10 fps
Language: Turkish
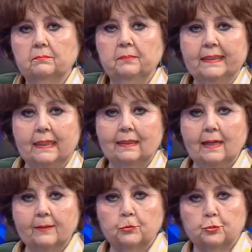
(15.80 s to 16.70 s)

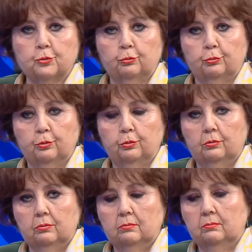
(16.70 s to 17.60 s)
paketler
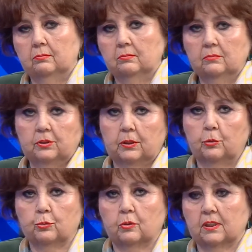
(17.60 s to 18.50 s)
küçüldü işte
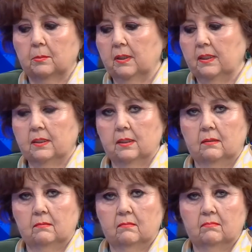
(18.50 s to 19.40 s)
100 grama iki
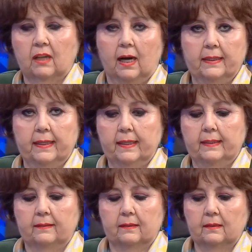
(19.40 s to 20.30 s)
taneye
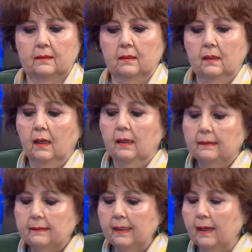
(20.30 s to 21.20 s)
indi
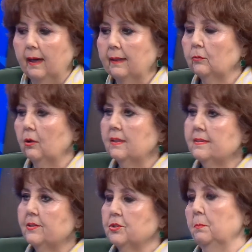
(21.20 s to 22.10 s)
de Erdoğan'ın
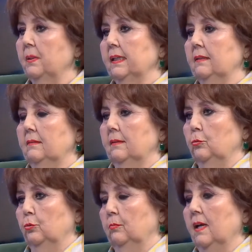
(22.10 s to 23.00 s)
seçim paketinde
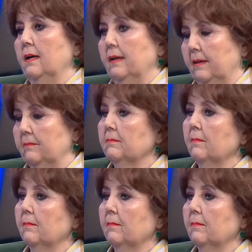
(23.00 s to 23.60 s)
durumlar ne?